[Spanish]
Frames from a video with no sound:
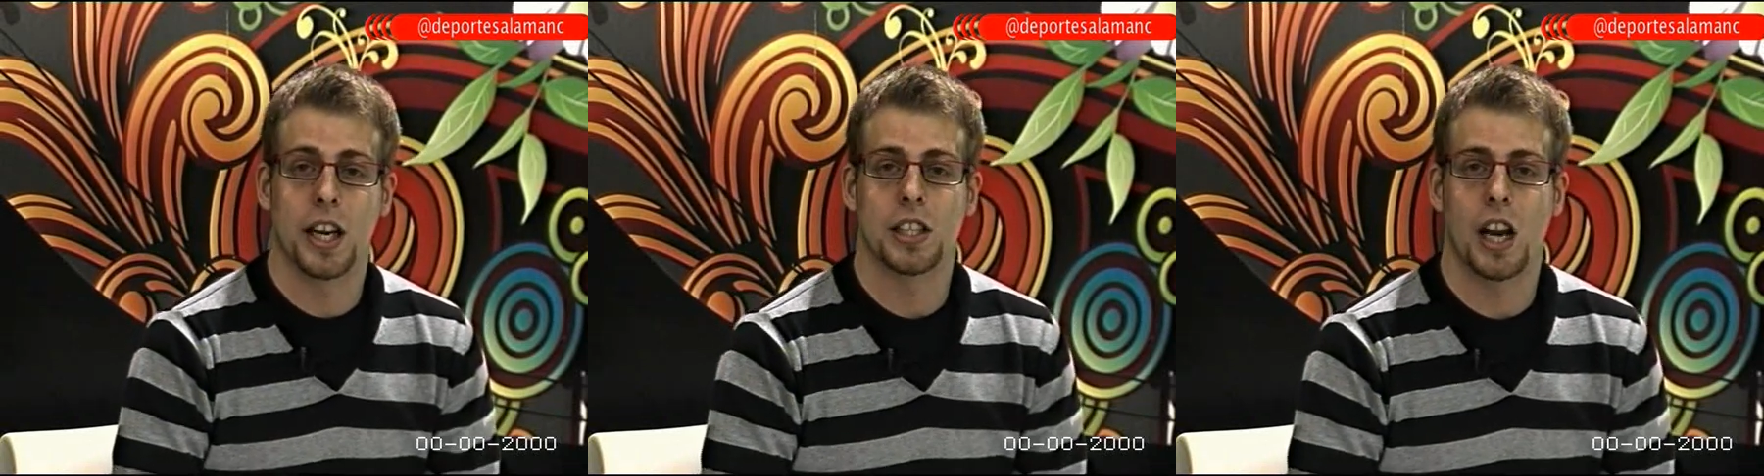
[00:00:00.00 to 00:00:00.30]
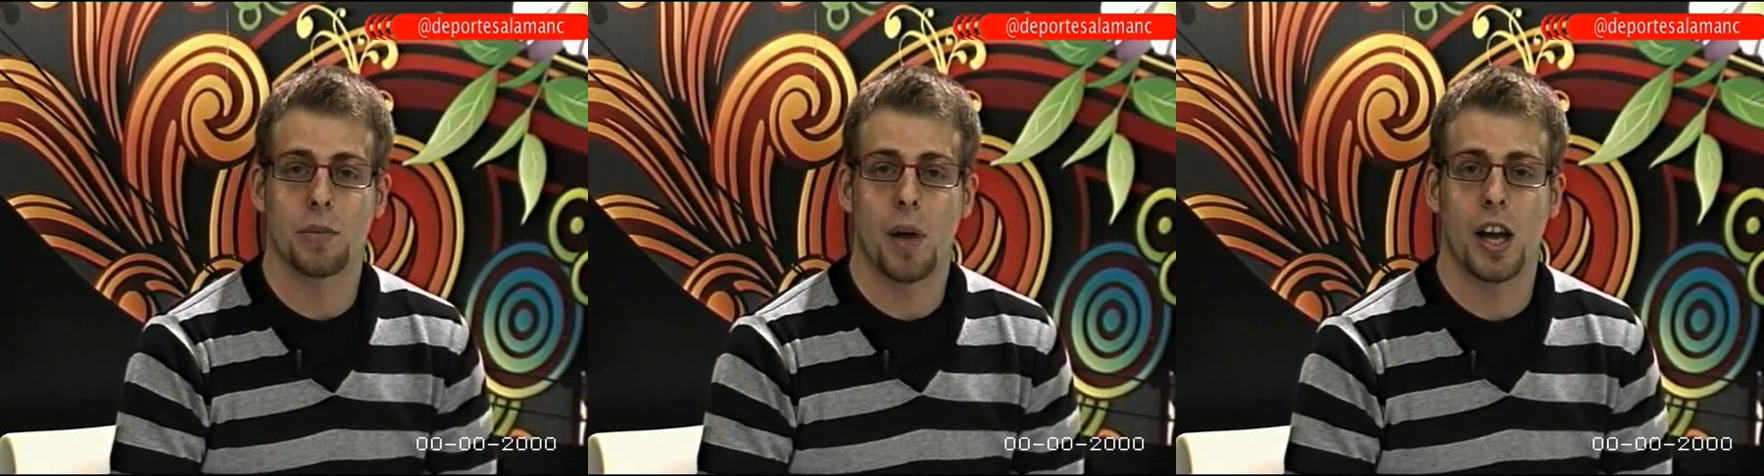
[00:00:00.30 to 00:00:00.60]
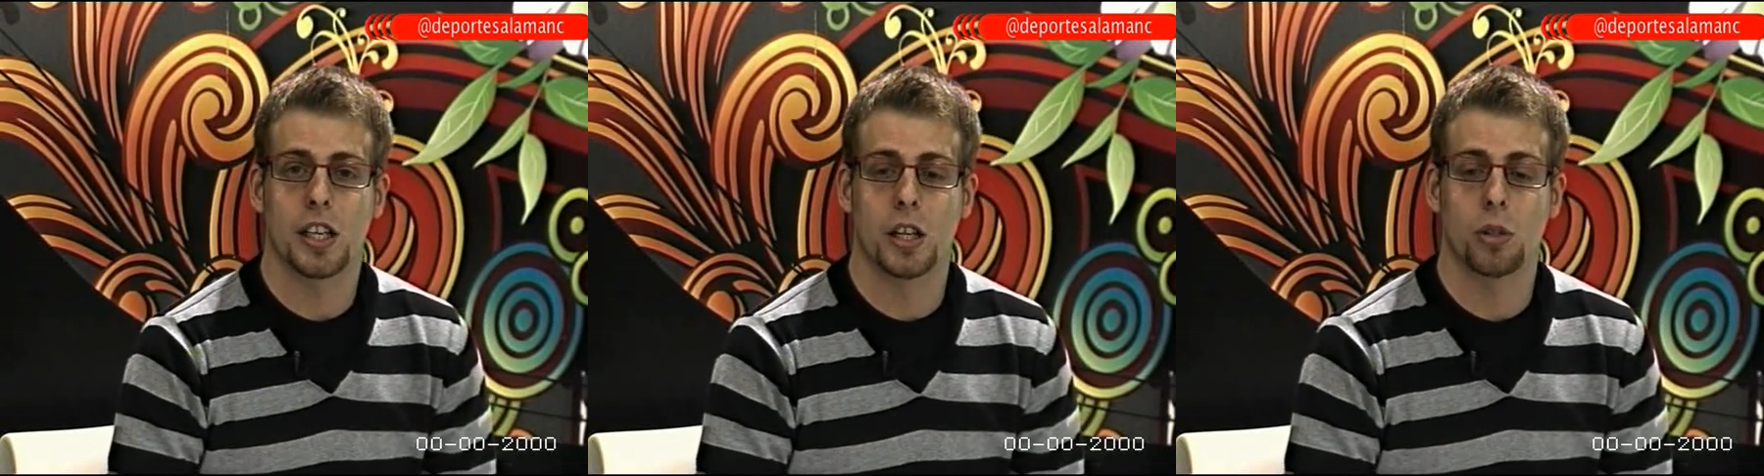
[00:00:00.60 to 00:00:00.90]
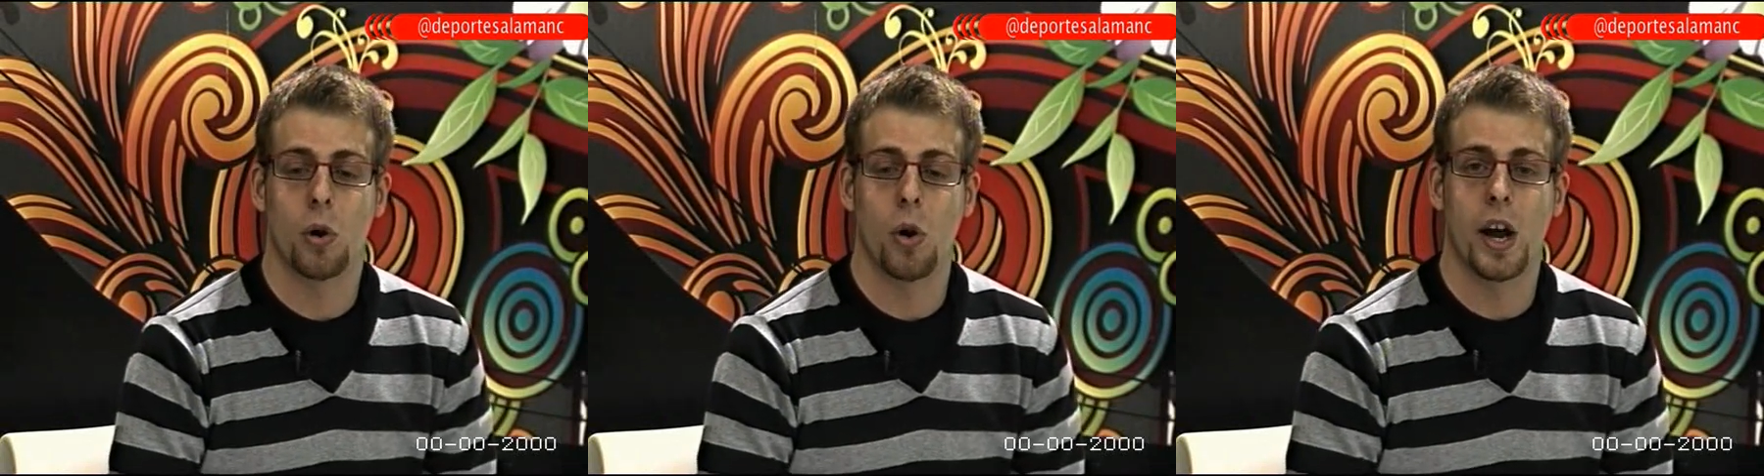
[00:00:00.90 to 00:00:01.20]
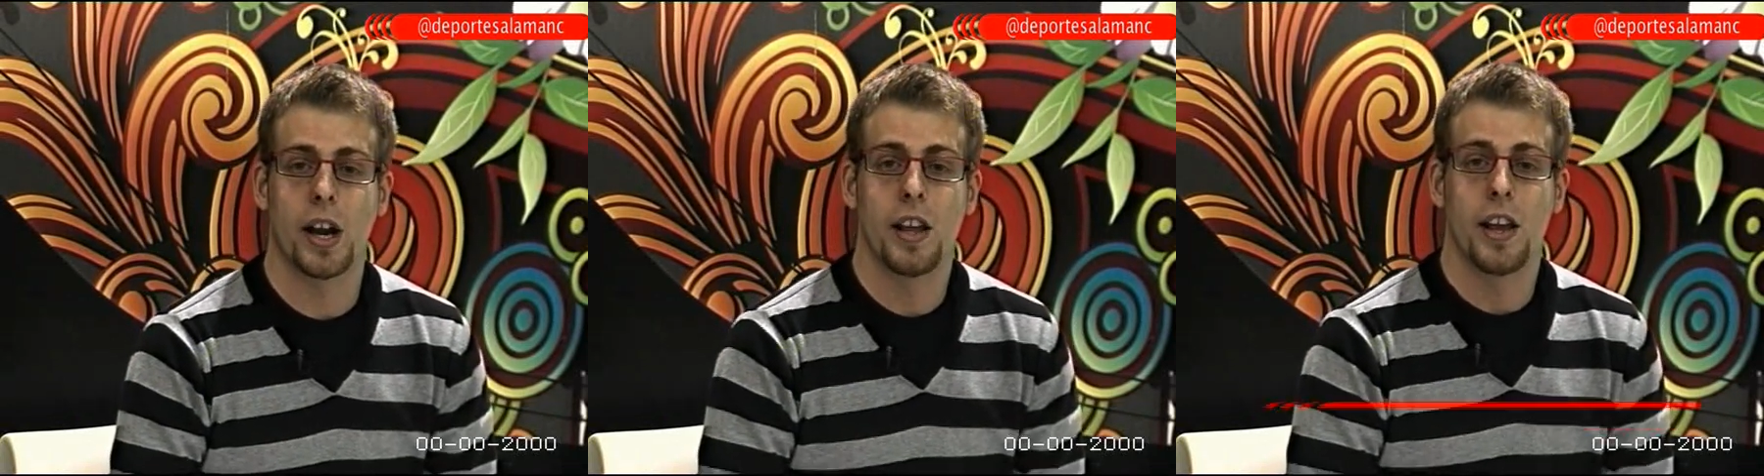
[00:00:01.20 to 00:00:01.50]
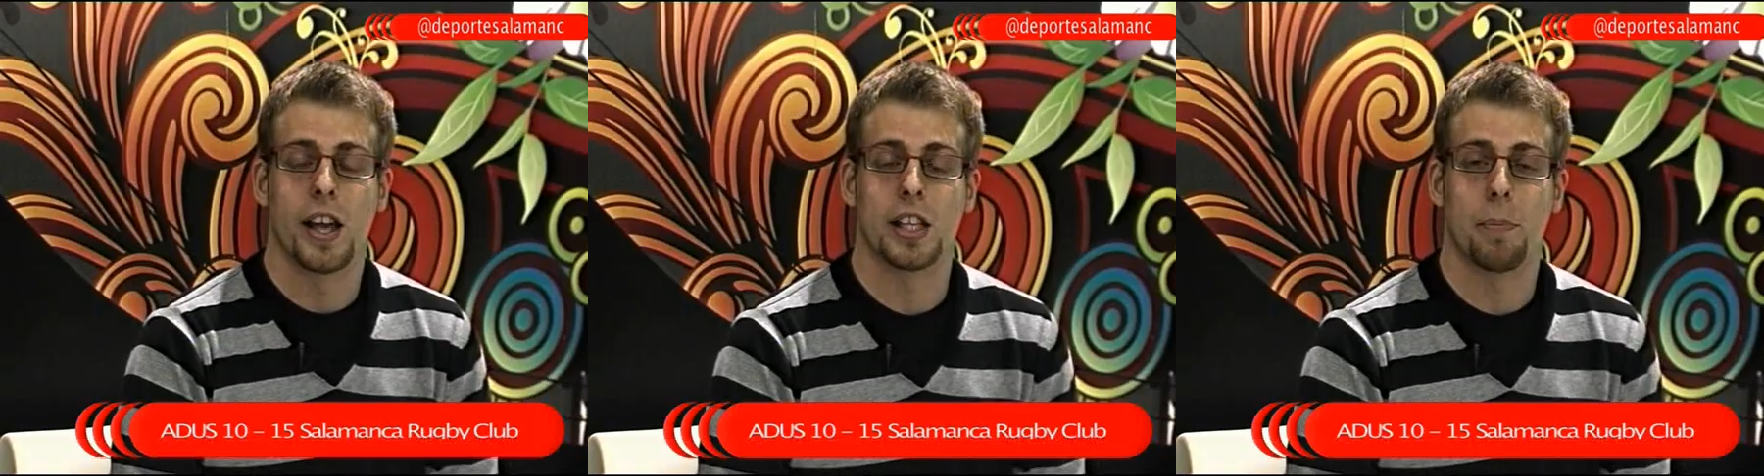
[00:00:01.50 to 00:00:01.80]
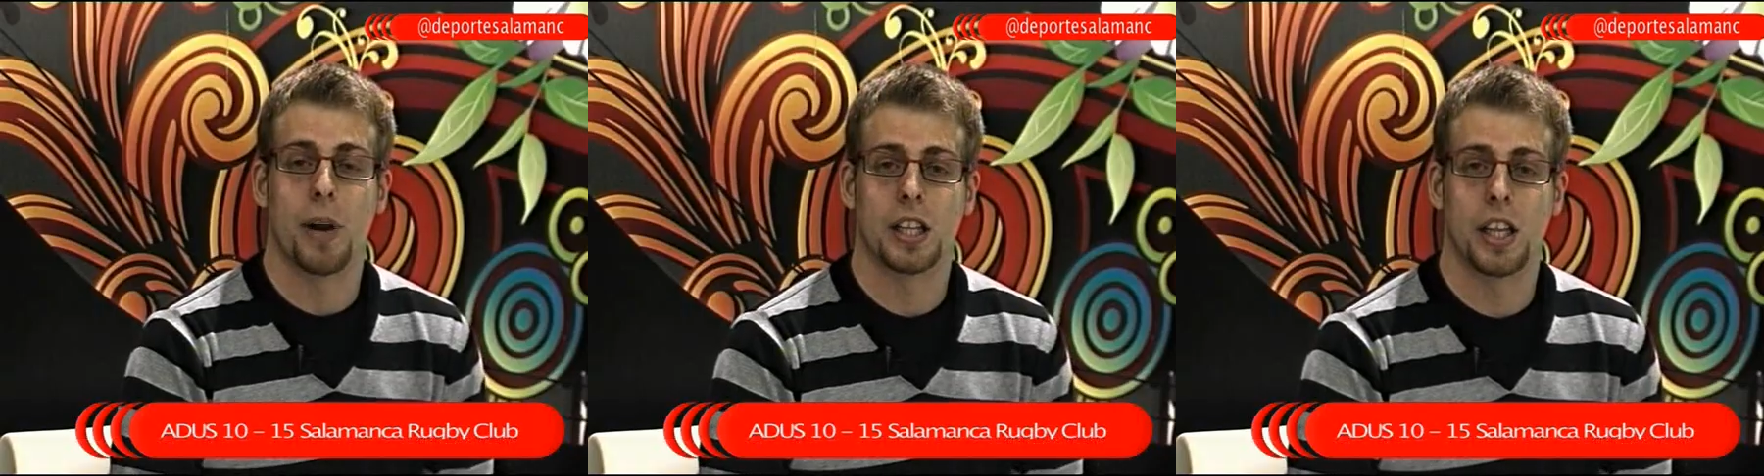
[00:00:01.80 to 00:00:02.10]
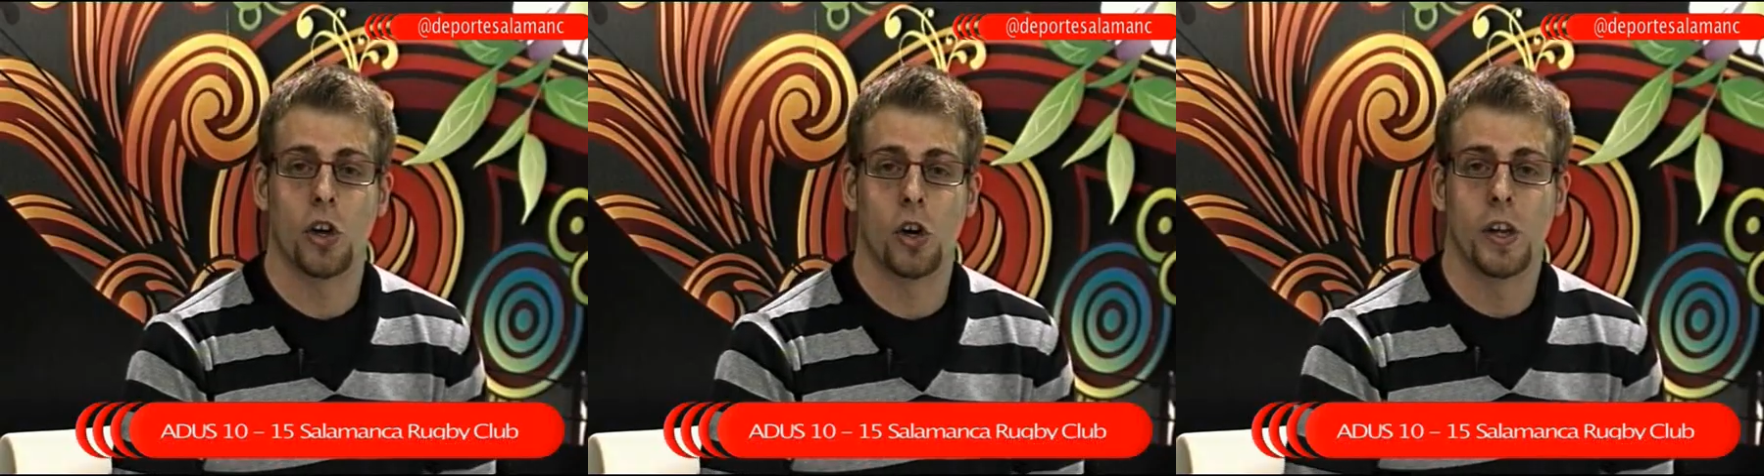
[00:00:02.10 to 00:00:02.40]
en Salas Bajas, que tuvo lugar ese partido